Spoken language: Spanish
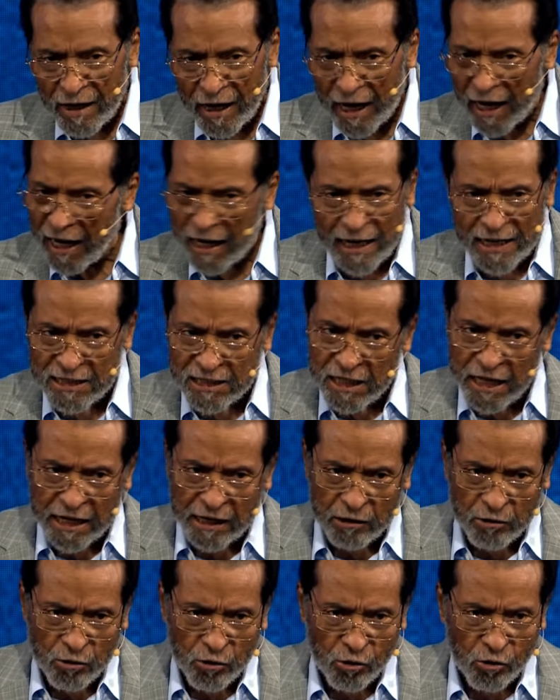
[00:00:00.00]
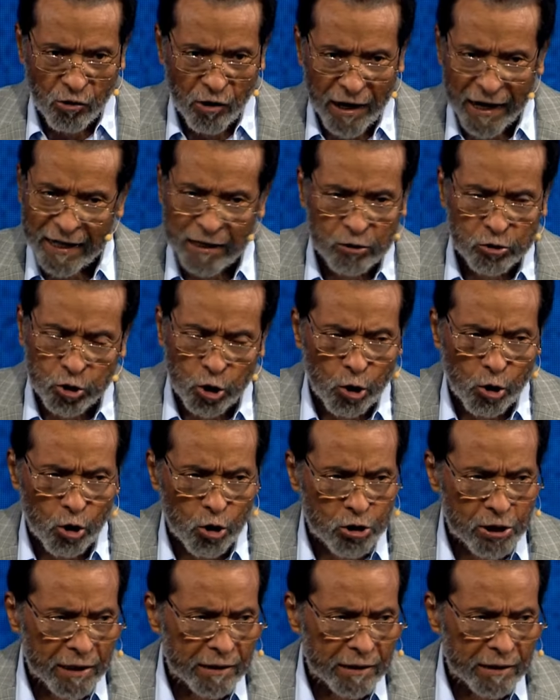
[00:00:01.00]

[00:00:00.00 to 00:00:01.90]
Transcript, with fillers: Él es digno en todos los